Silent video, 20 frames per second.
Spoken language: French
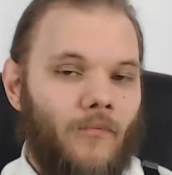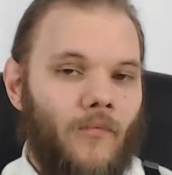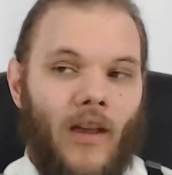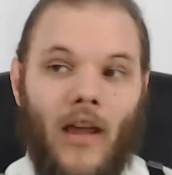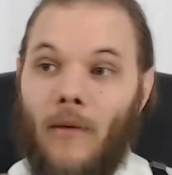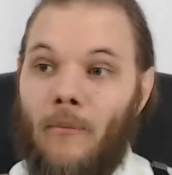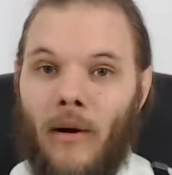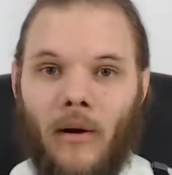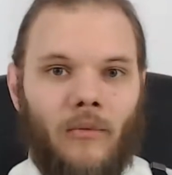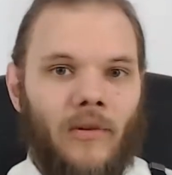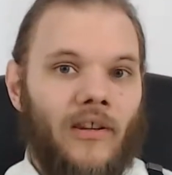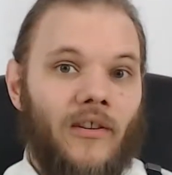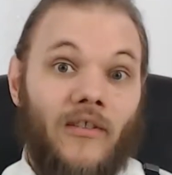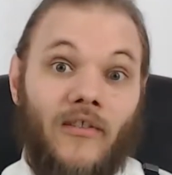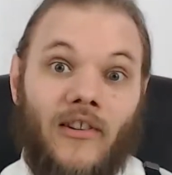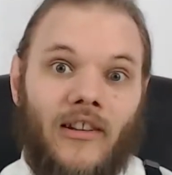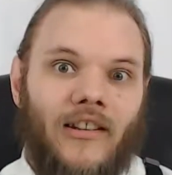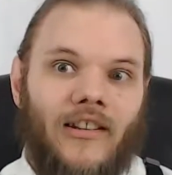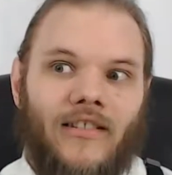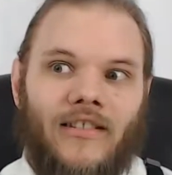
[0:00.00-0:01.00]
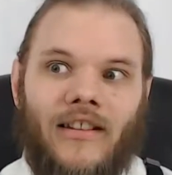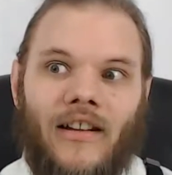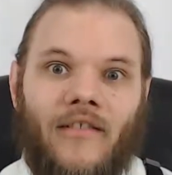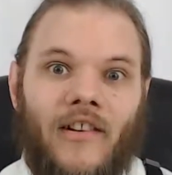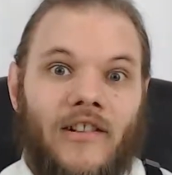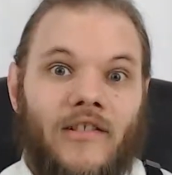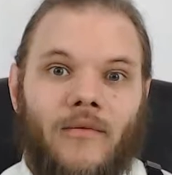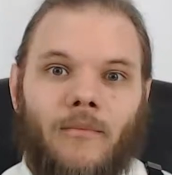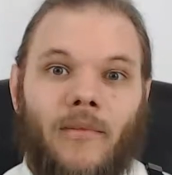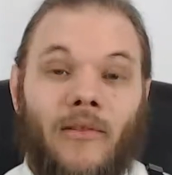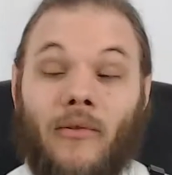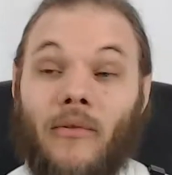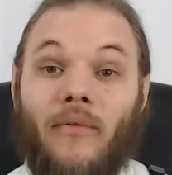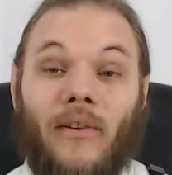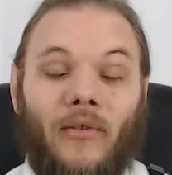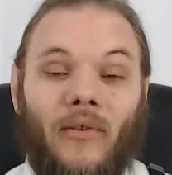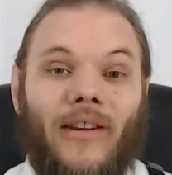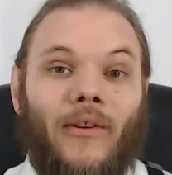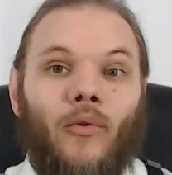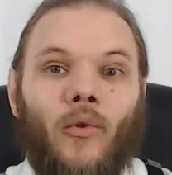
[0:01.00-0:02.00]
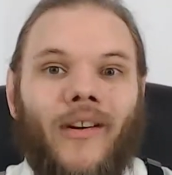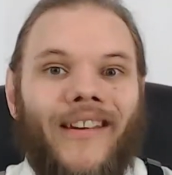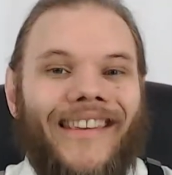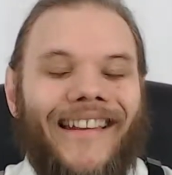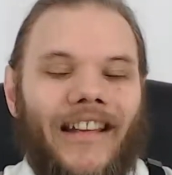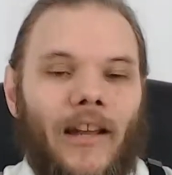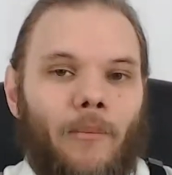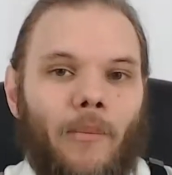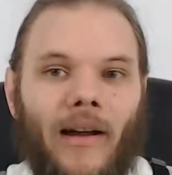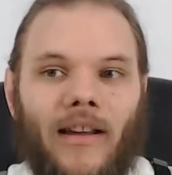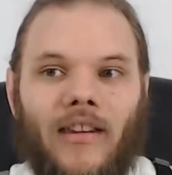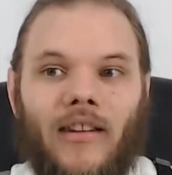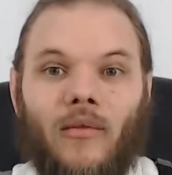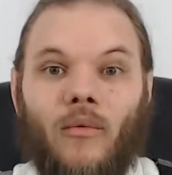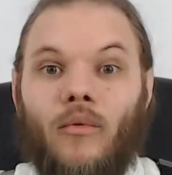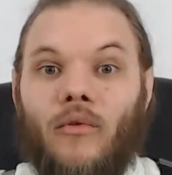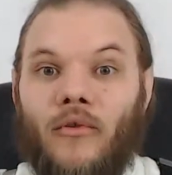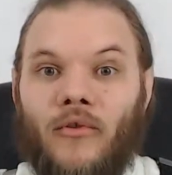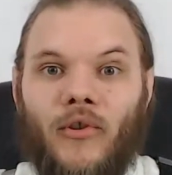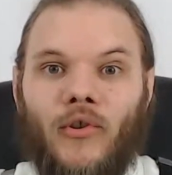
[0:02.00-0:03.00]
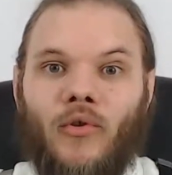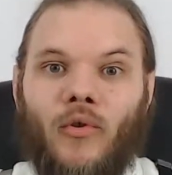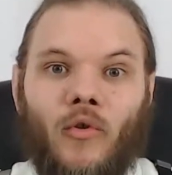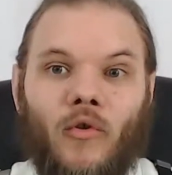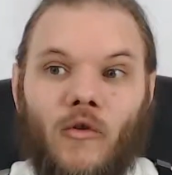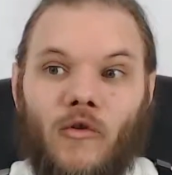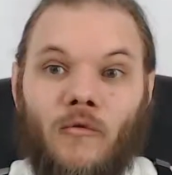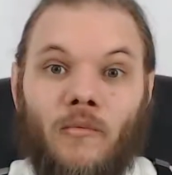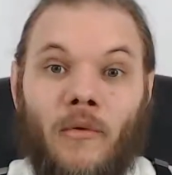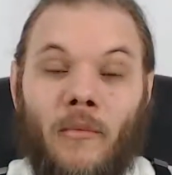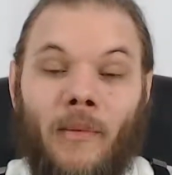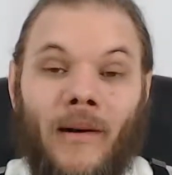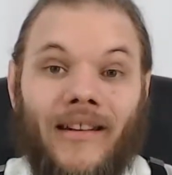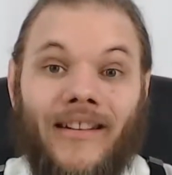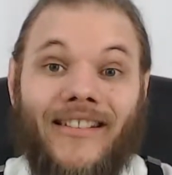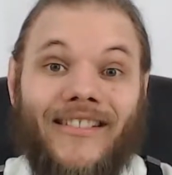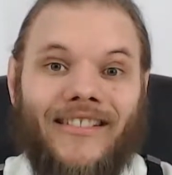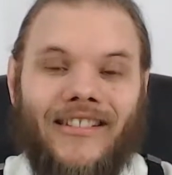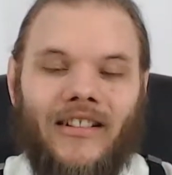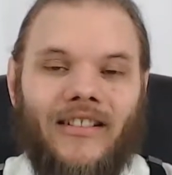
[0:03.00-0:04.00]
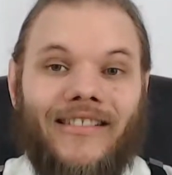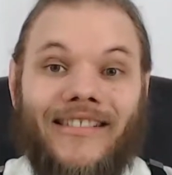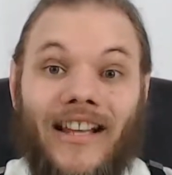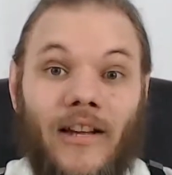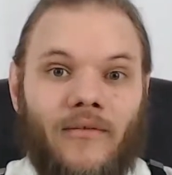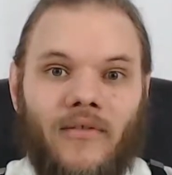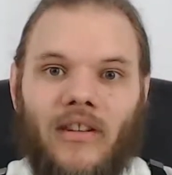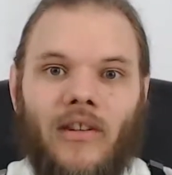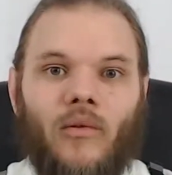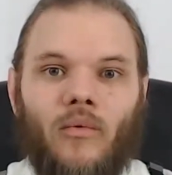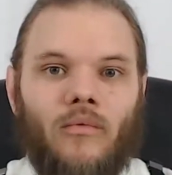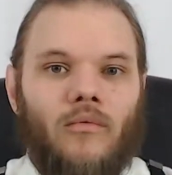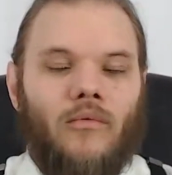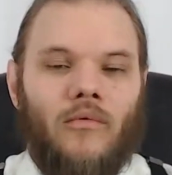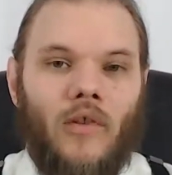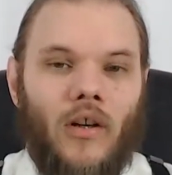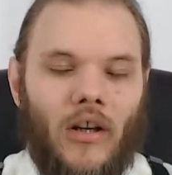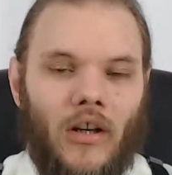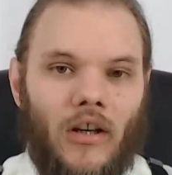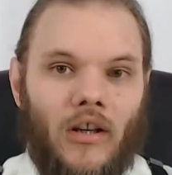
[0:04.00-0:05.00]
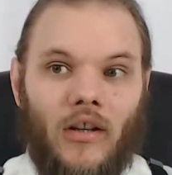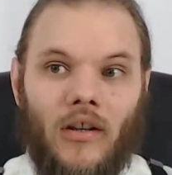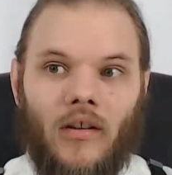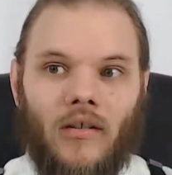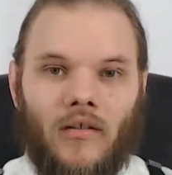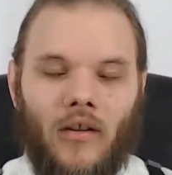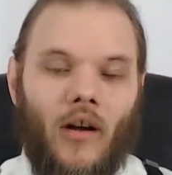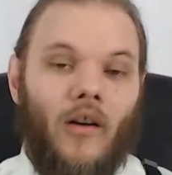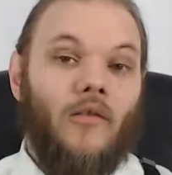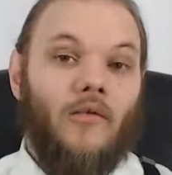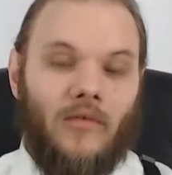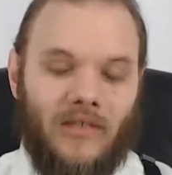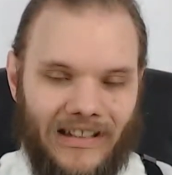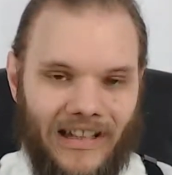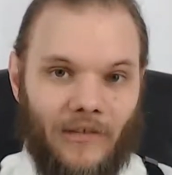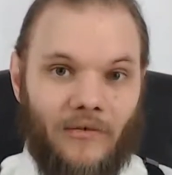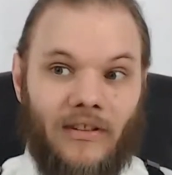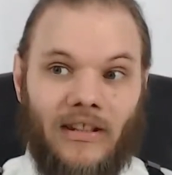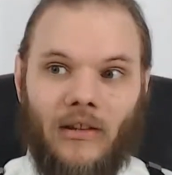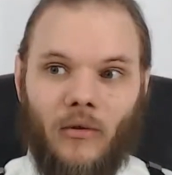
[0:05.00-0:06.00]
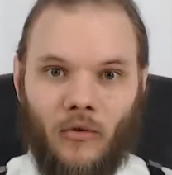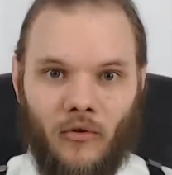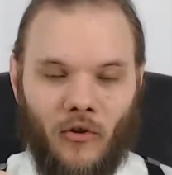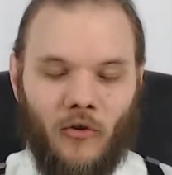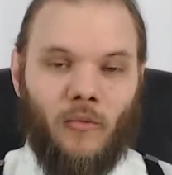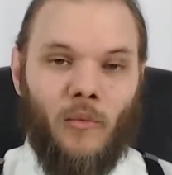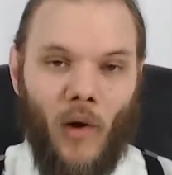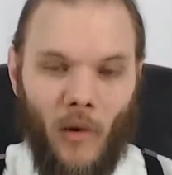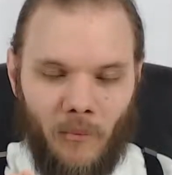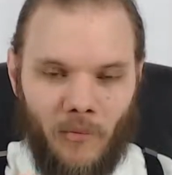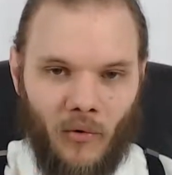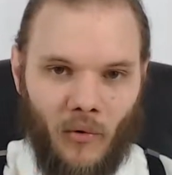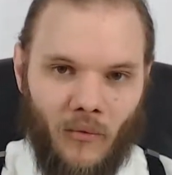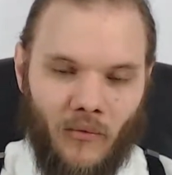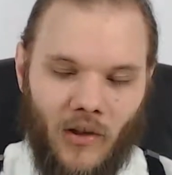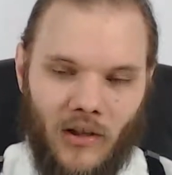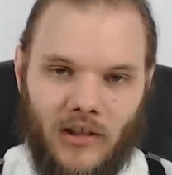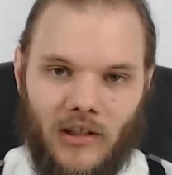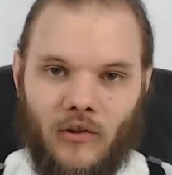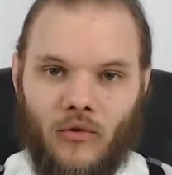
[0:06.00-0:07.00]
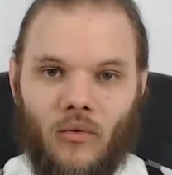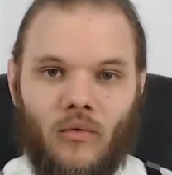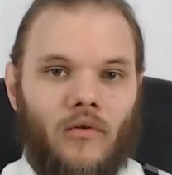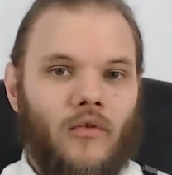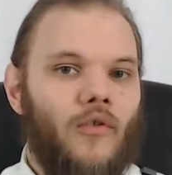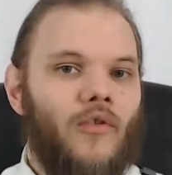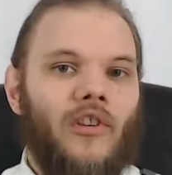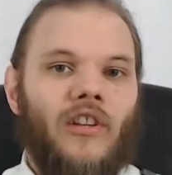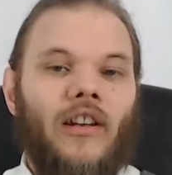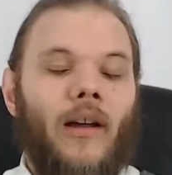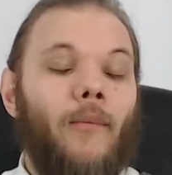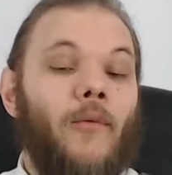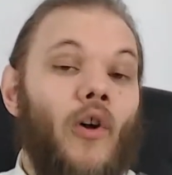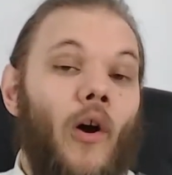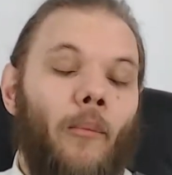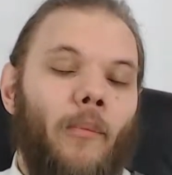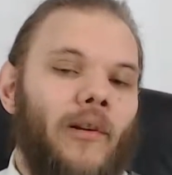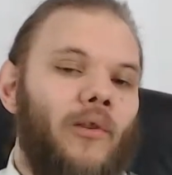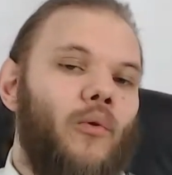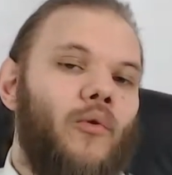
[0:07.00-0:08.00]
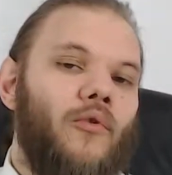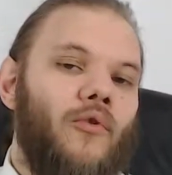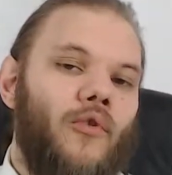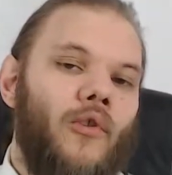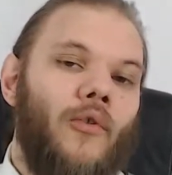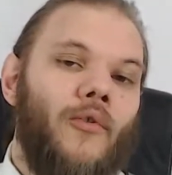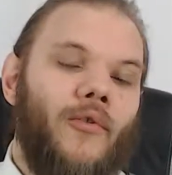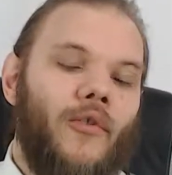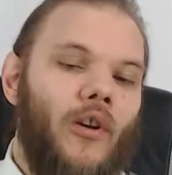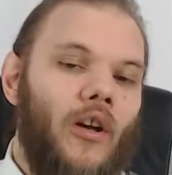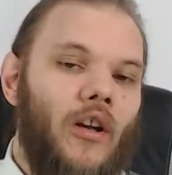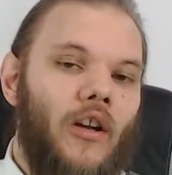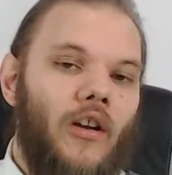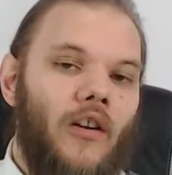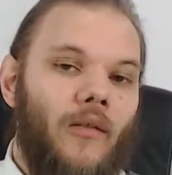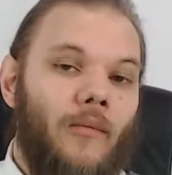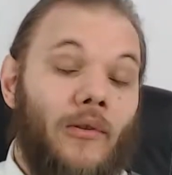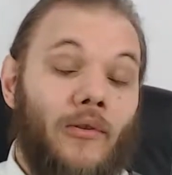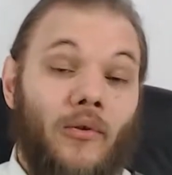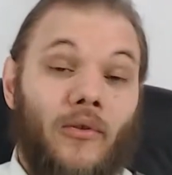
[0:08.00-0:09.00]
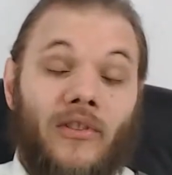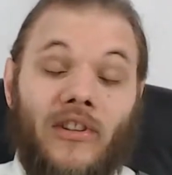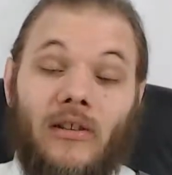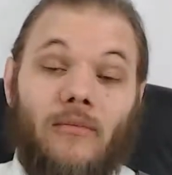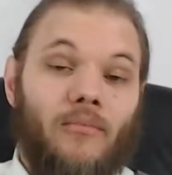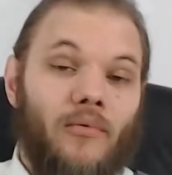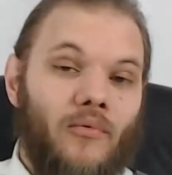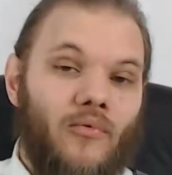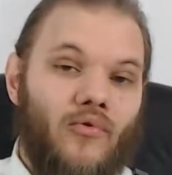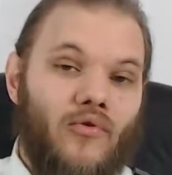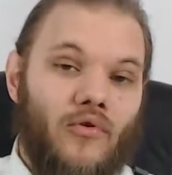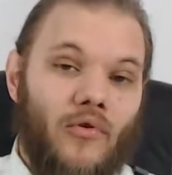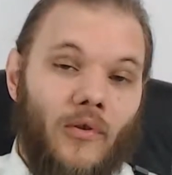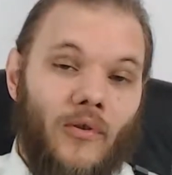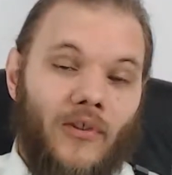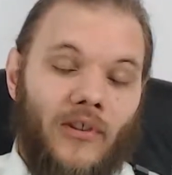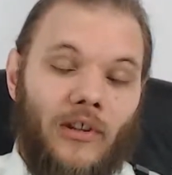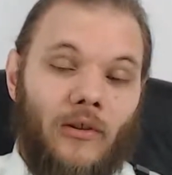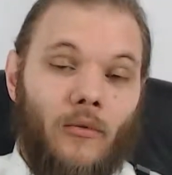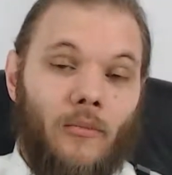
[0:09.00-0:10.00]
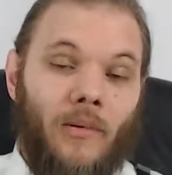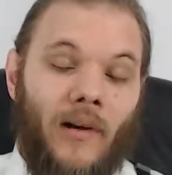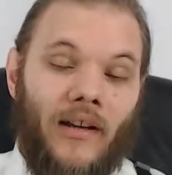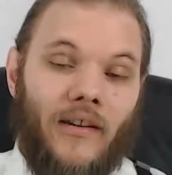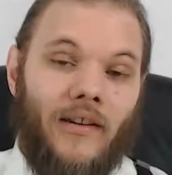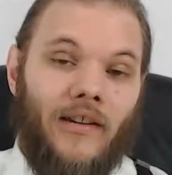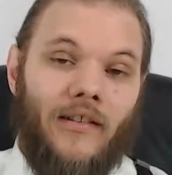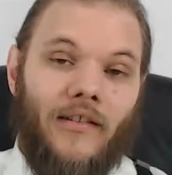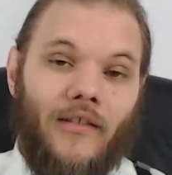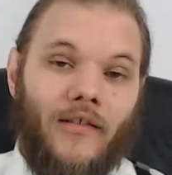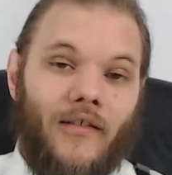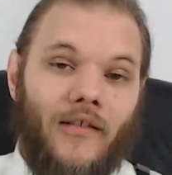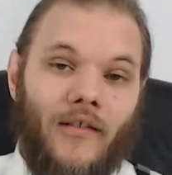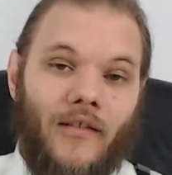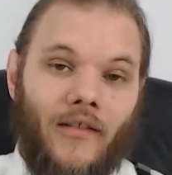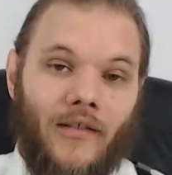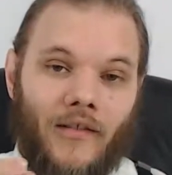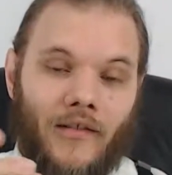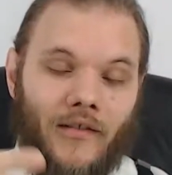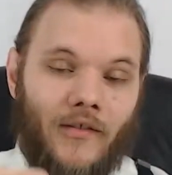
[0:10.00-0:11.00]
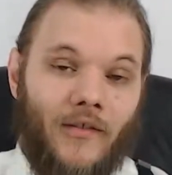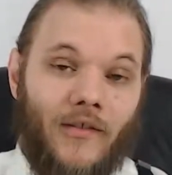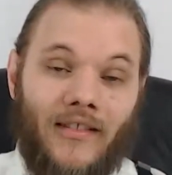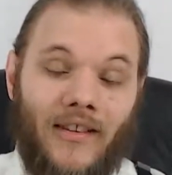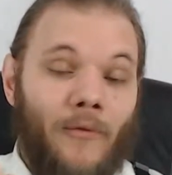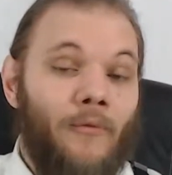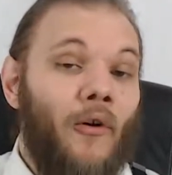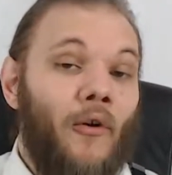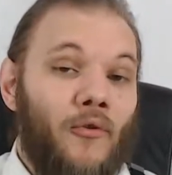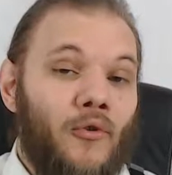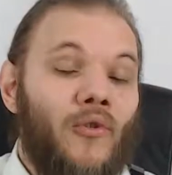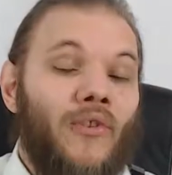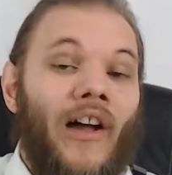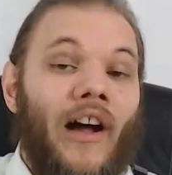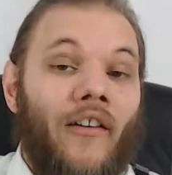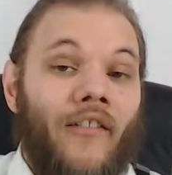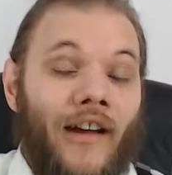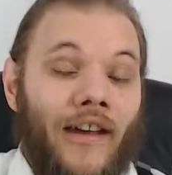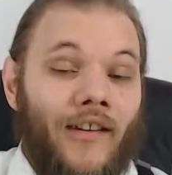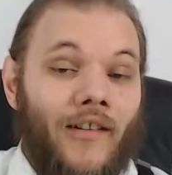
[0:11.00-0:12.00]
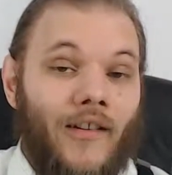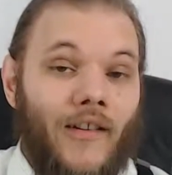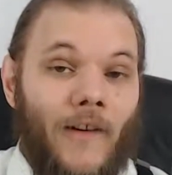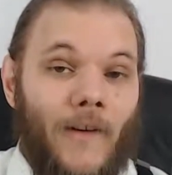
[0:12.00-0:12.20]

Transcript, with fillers: Eh ben oui, c'est de l'esclavage. Parce que de toute façon, ils ont rien à parier. Donc le seul truc que tu peux parier, c'est ta vie ou ta vie au sens propre, puisqu'on qu'on voit qui tue. Ce qui n'a d'ailleurs pas trop de sens, parce que si le but du jeu c'est de parier ta force de travail,